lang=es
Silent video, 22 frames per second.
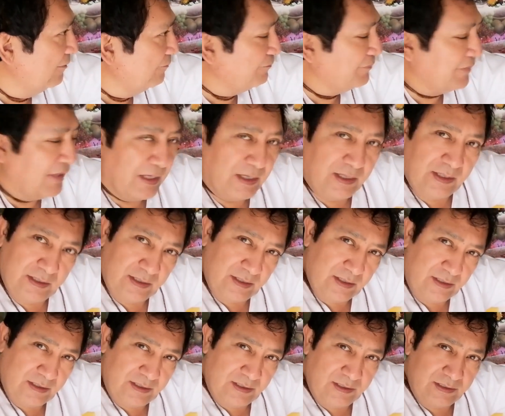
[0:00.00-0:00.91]

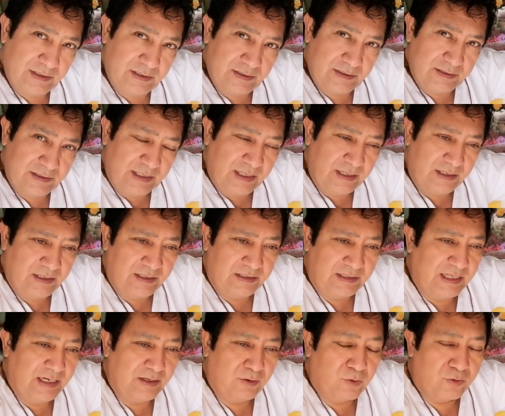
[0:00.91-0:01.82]
de,
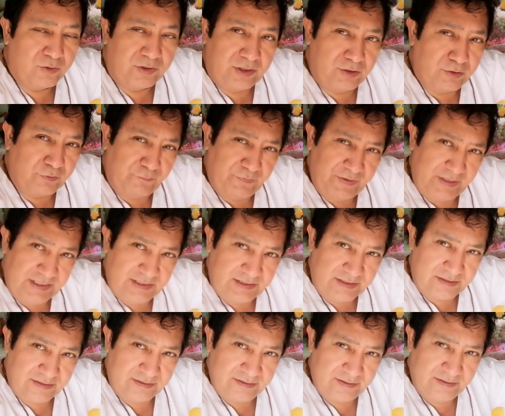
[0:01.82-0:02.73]
del, gordito
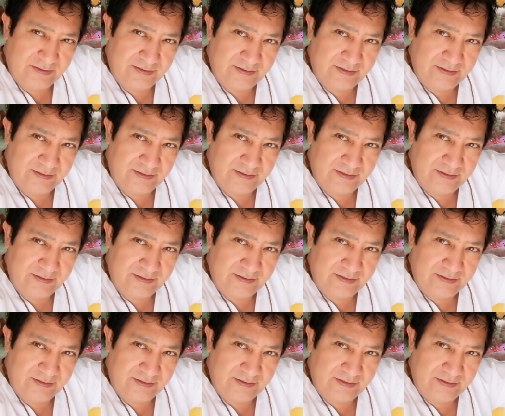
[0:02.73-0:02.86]
feliz.